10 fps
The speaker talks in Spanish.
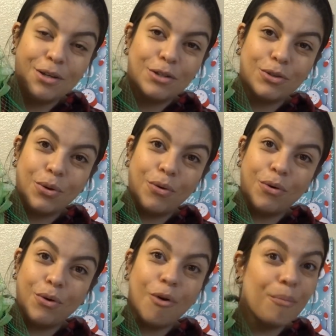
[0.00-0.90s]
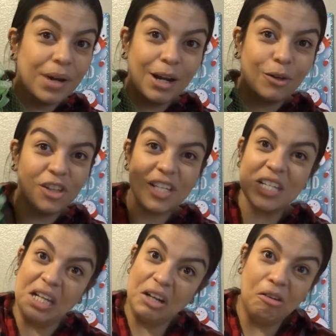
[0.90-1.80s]
So, compré lotes
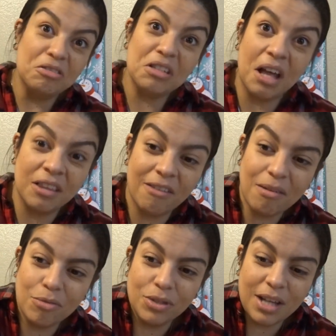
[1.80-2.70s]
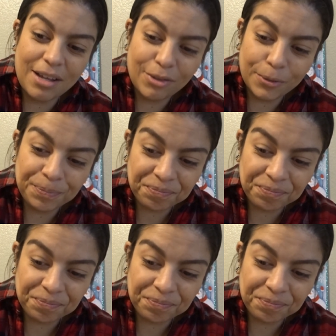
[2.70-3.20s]
y ni los andaba buscando.